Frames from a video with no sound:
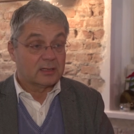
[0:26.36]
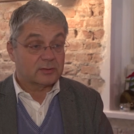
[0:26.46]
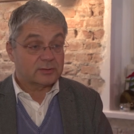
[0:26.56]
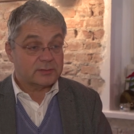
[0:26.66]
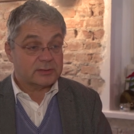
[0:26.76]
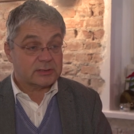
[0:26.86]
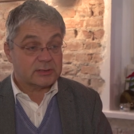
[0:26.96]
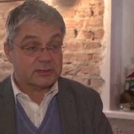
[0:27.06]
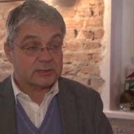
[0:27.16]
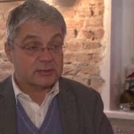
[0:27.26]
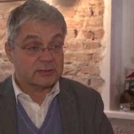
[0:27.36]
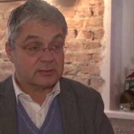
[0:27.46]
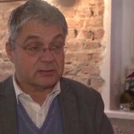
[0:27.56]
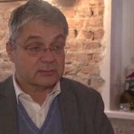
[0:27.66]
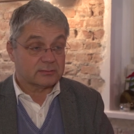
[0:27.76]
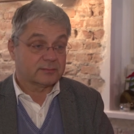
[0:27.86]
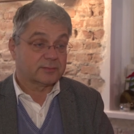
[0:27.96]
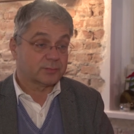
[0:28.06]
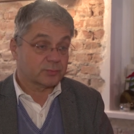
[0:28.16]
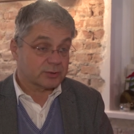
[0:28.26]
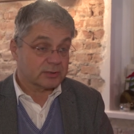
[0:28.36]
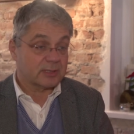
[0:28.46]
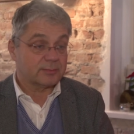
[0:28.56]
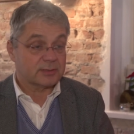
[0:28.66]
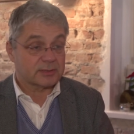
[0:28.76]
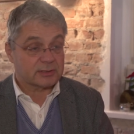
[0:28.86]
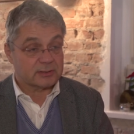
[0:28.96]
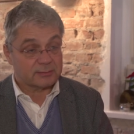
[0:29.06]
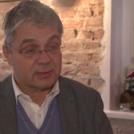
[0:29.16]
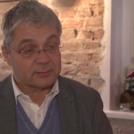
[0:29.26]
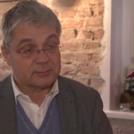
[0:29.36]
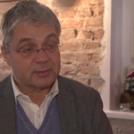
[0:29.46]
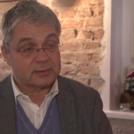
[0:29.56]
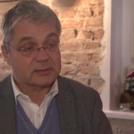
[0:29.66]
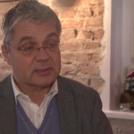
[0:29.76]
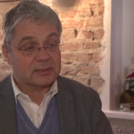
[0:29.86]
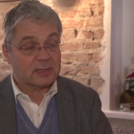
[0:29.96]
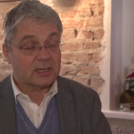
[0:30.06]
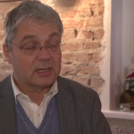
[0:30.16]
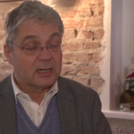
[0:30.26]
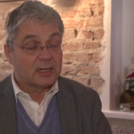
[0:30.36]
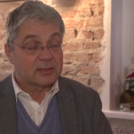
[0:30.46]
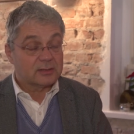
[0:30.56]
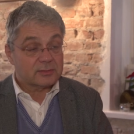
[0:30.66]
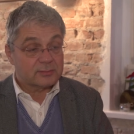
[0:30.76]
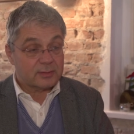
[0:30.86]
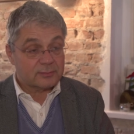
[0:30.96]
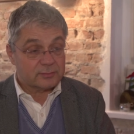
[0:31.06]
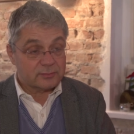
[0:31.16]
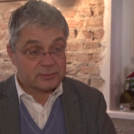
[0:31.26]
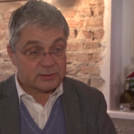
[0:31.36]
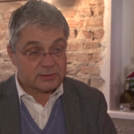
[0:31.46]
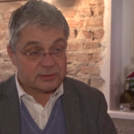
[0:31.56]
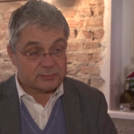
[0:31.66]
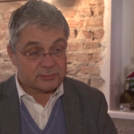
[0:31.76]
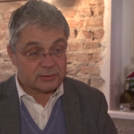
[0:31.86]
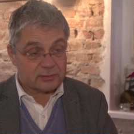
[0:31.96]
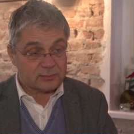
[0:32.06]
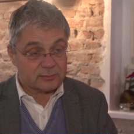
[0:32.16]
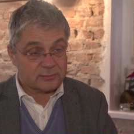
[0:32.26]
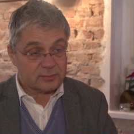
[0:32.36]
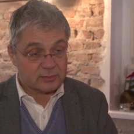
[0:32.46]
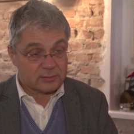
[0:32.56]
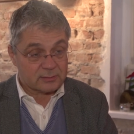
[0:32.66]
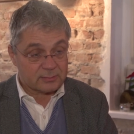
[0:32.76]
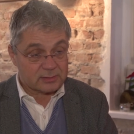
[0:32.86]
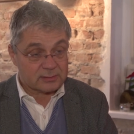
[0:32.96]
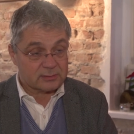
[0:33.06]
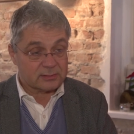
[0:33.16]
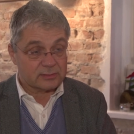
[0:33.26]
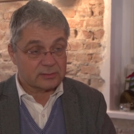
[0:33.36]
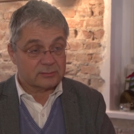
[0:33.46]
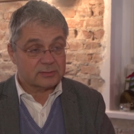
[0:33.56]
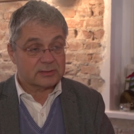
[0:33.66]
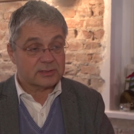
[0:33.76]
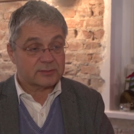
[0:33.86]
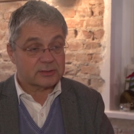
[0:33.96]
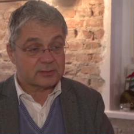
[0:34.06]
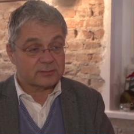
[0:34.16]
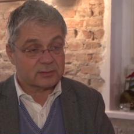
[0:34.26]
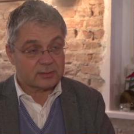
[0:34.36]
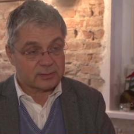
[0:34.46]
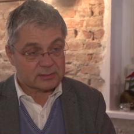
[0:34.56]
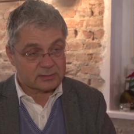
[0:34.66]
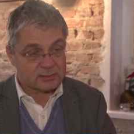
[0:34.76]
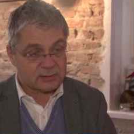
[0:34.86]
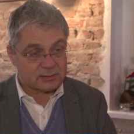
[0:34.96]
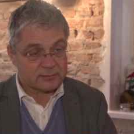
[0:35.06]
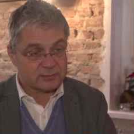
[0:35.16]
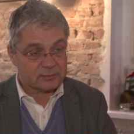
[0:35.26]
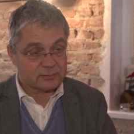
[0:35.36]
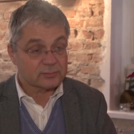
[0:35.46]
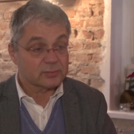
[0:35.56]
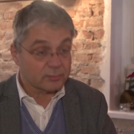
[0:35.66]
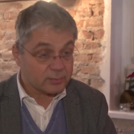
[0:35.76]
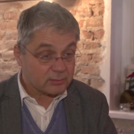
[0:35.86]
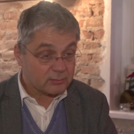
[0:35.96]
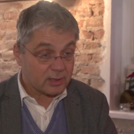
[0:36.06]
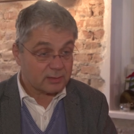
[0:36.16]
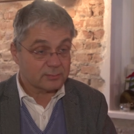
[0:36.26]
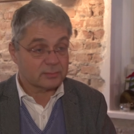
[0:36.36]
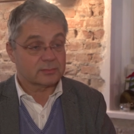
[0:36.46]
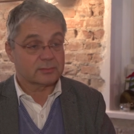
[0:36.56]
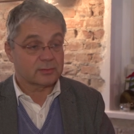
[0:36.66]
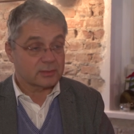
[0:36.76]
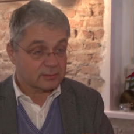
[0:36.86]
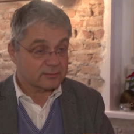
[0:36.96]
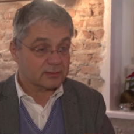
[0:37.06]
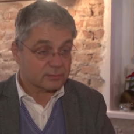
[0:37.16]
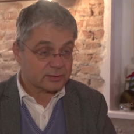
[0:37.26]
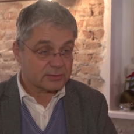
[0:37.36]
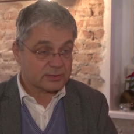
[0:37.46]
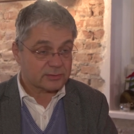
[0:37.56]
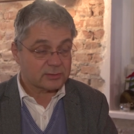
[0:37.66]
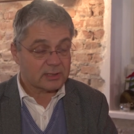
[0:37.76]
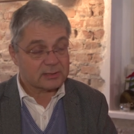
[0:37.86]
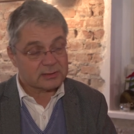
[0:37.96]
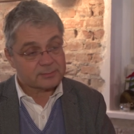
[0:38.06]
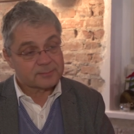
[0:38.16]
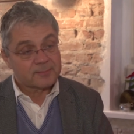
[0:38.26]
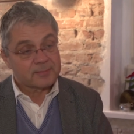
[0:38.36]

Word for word: Oczywiście, jeżeli współżyjemy, jeżeli mamy partnera, no to mamy również z nim dzieloną florę bakteryjną i nie zawsze ta flora bakteryjna jest florą dobrą albo tolerowaną przez nasz organizm.